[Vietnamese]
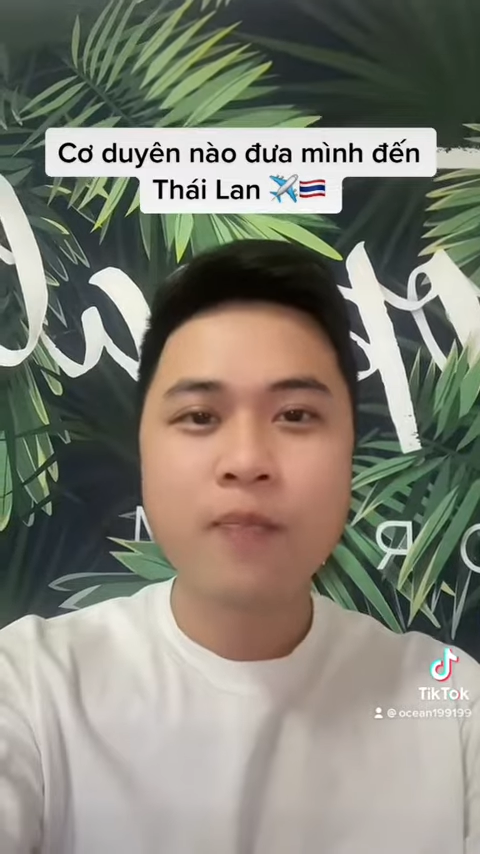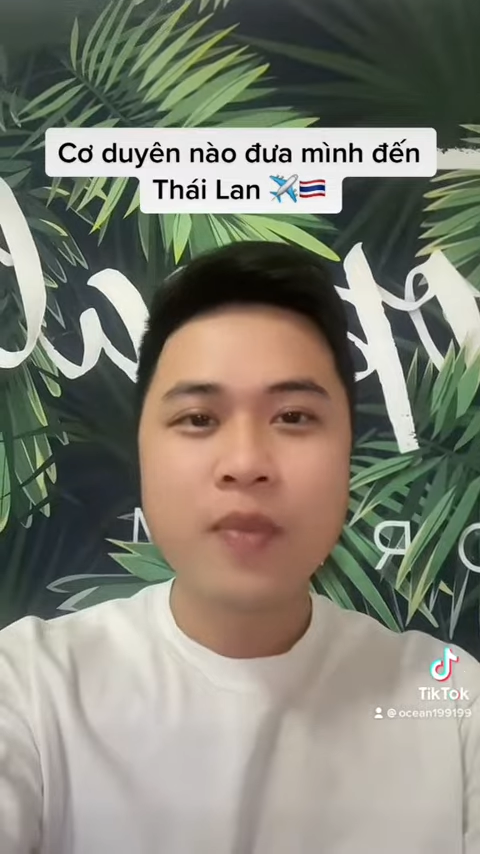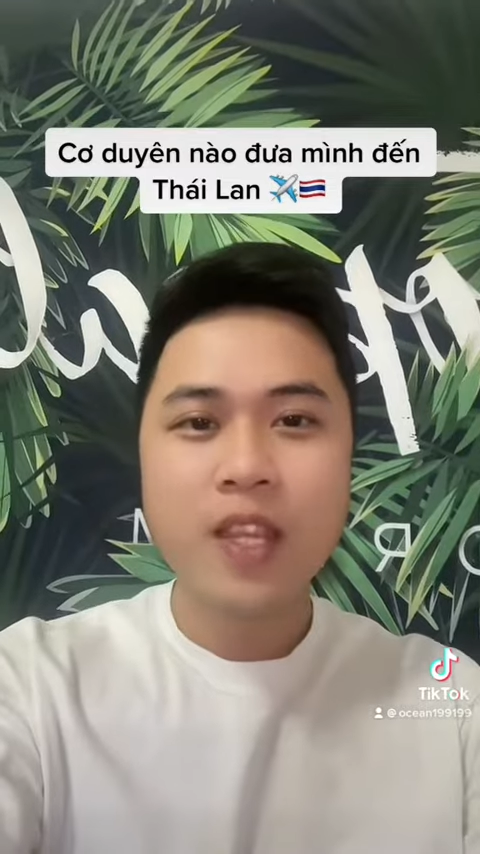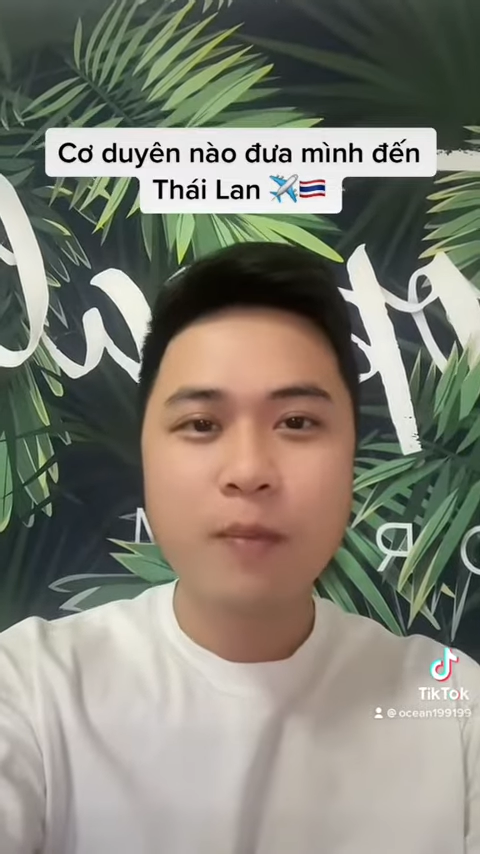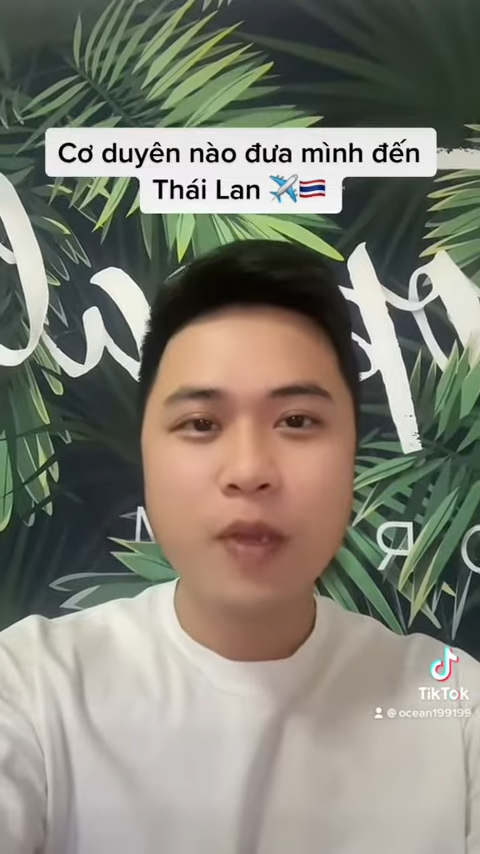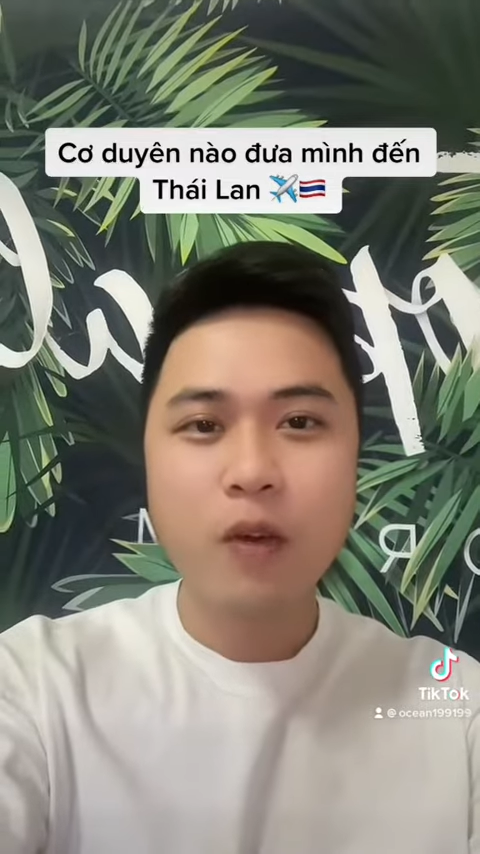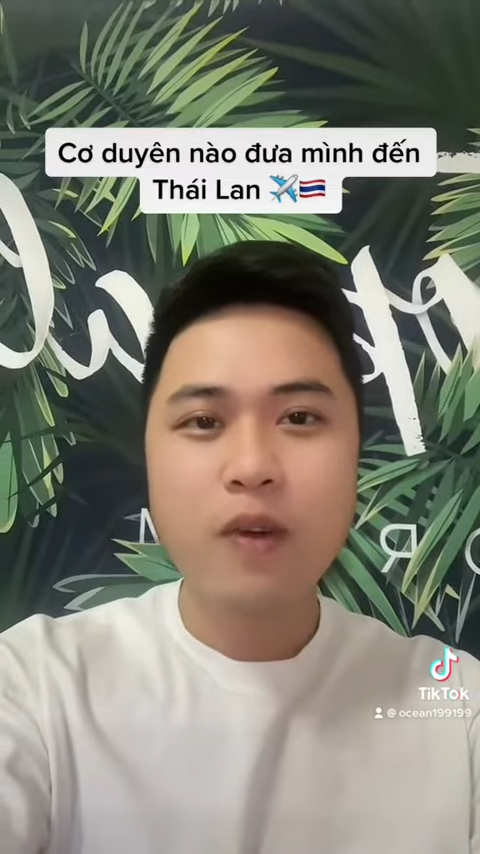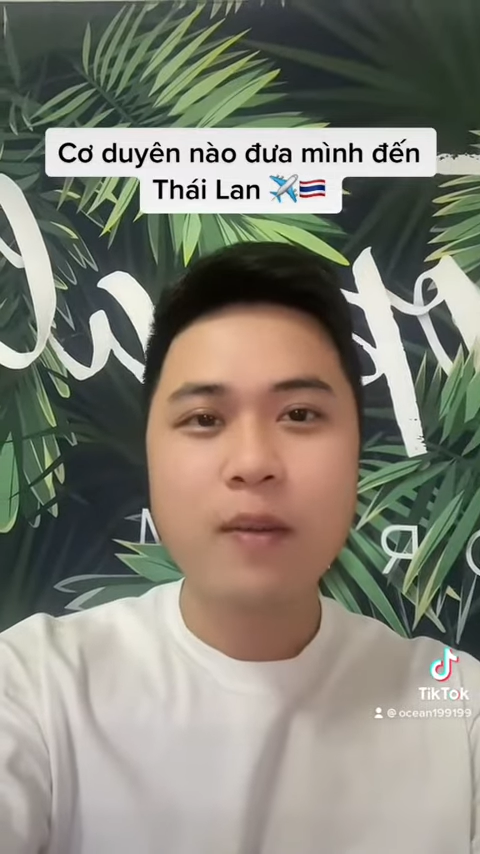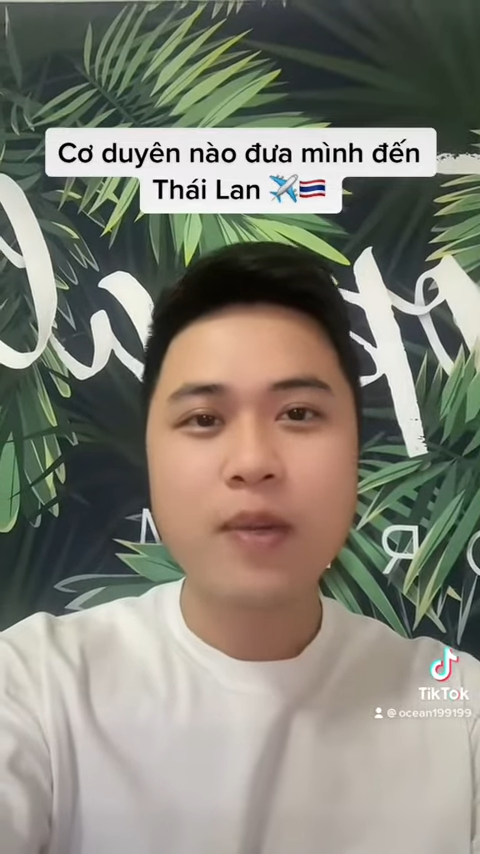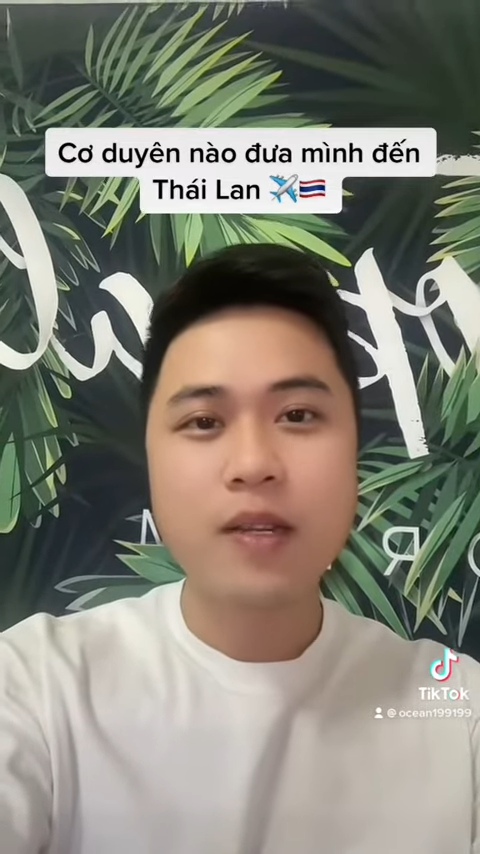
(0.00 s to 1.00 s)
tìm hiểu
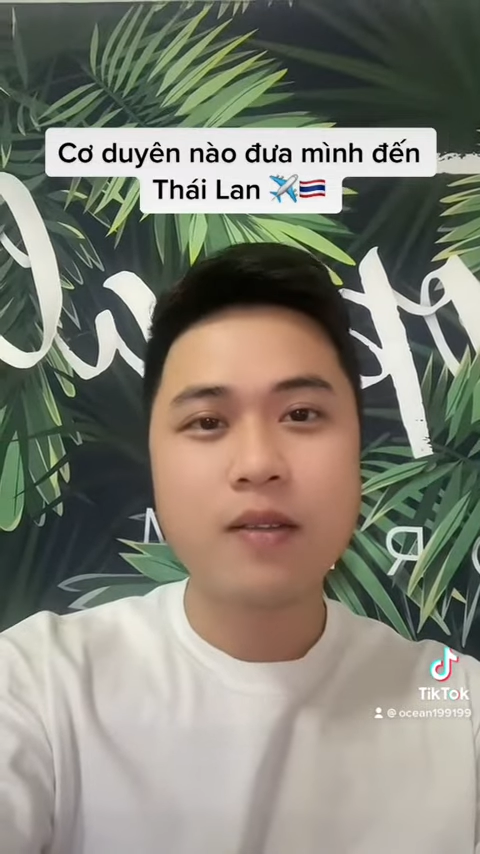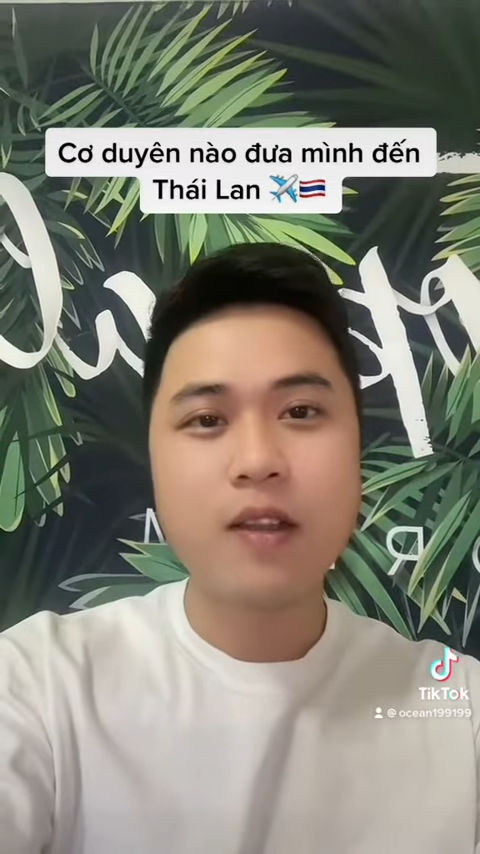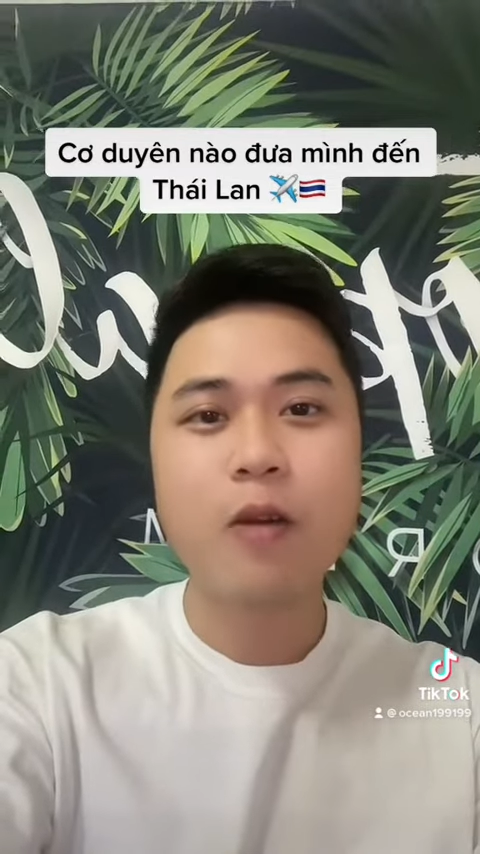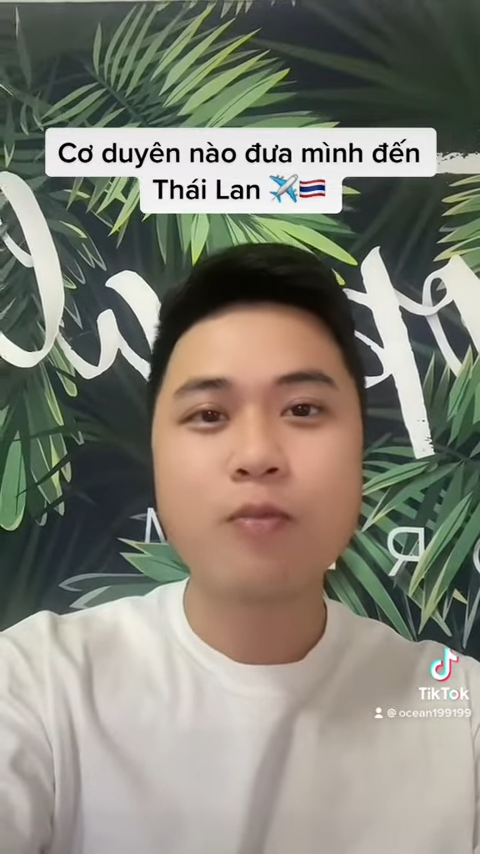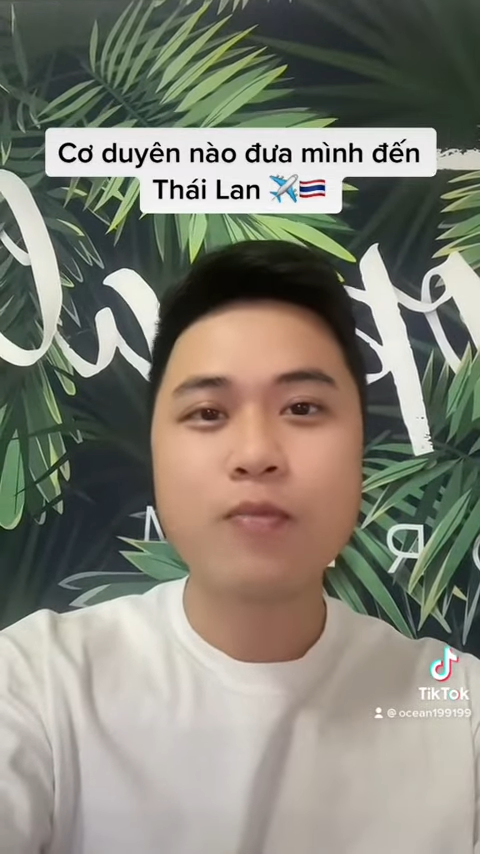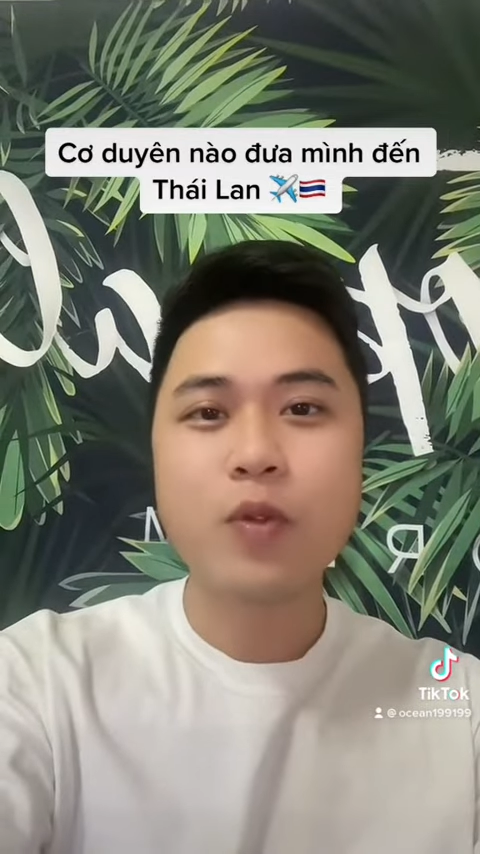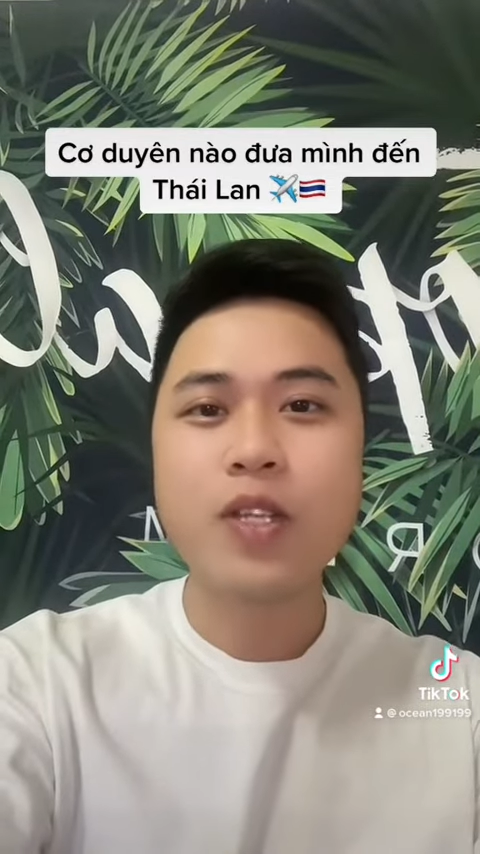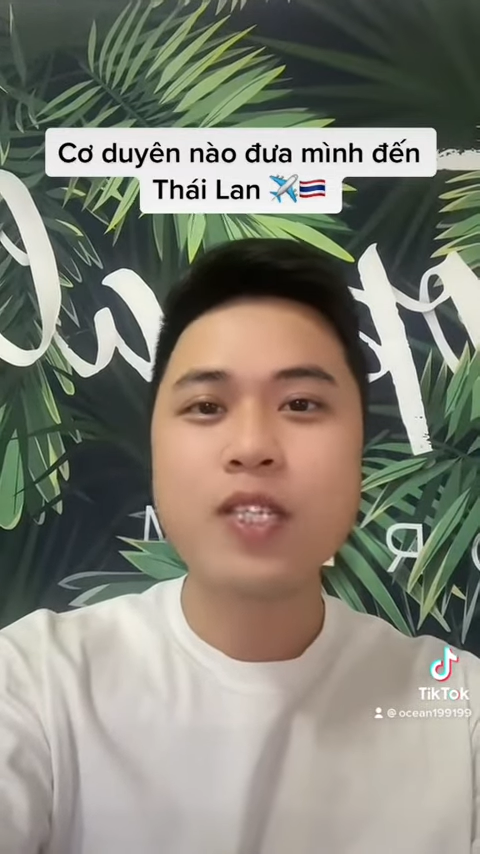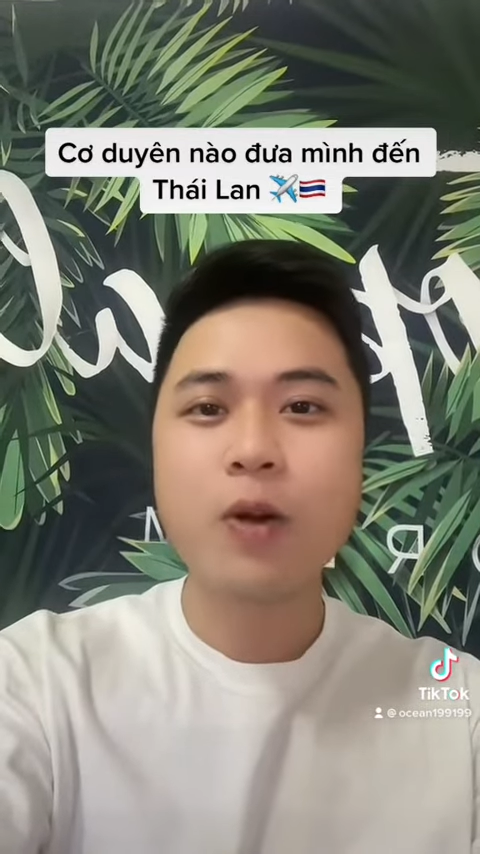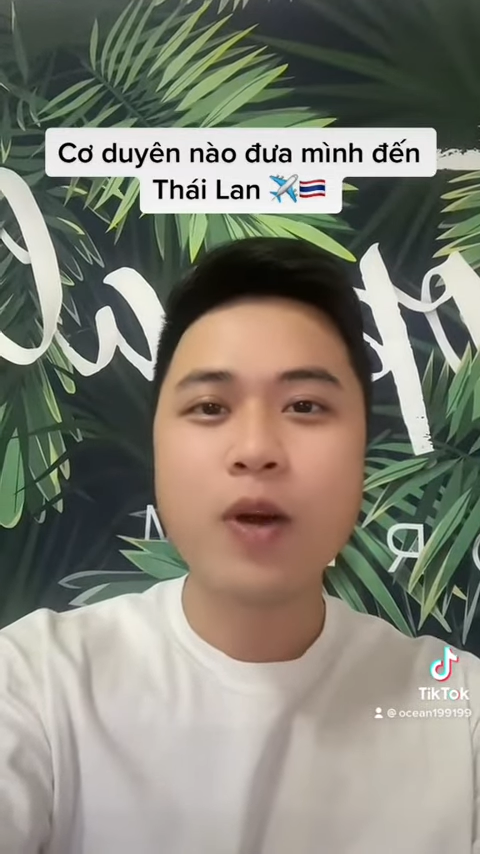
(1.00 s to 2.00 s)
và mình học chuyên
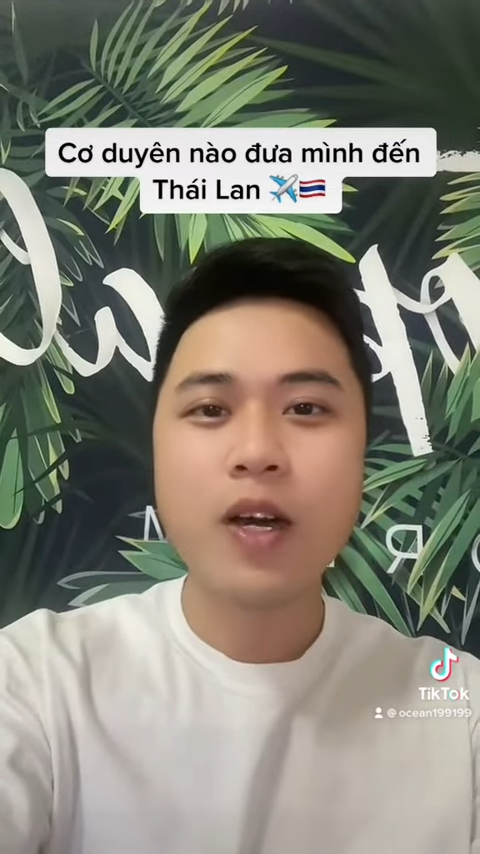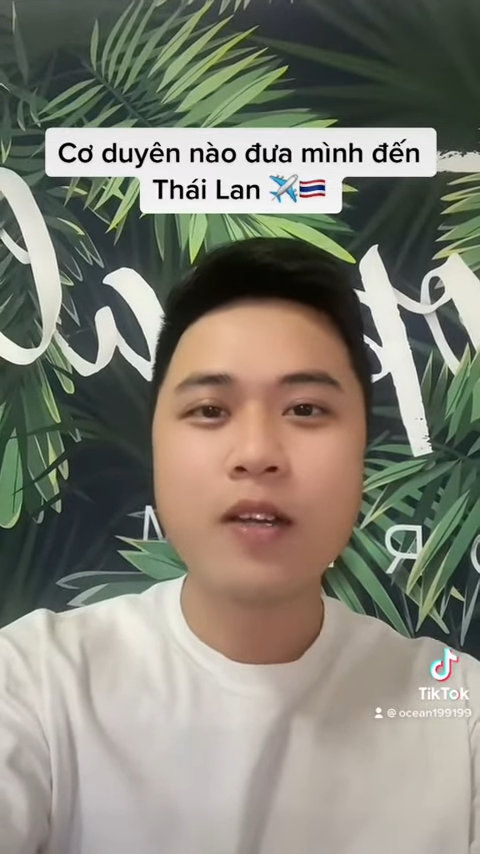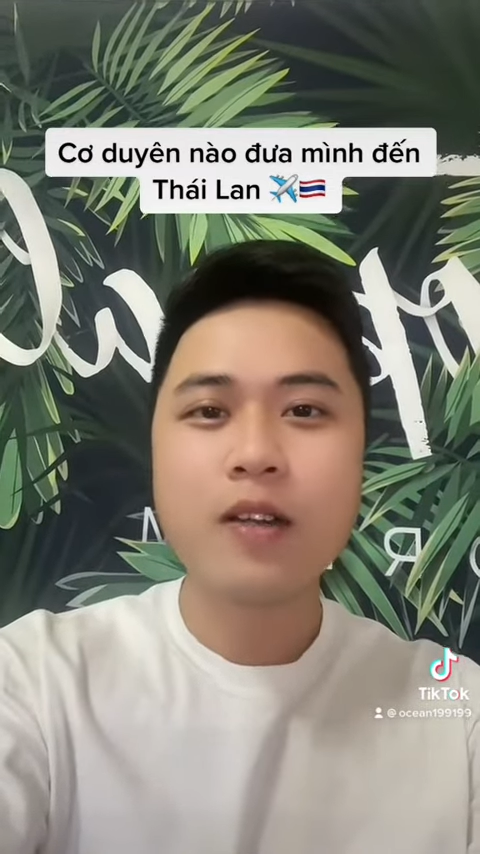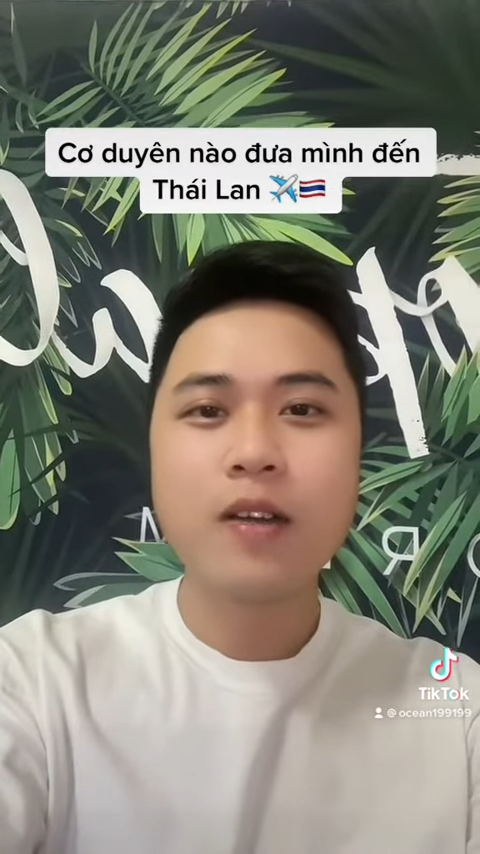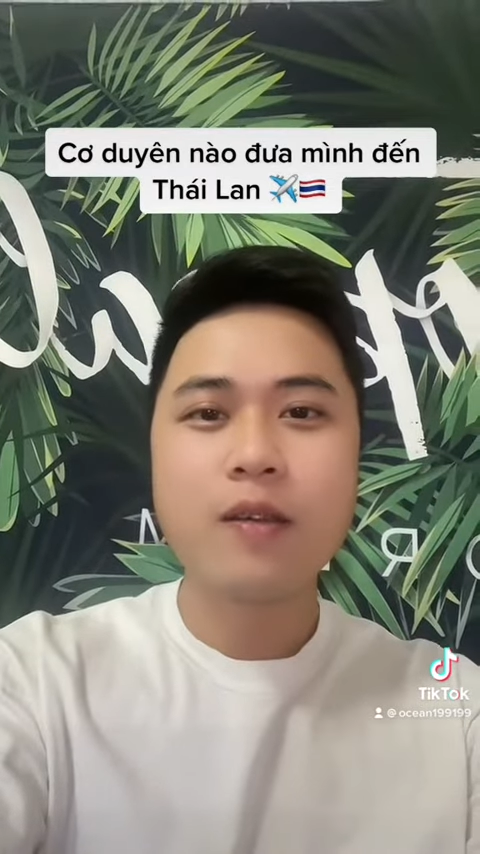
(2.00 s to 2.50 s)
sâu hơn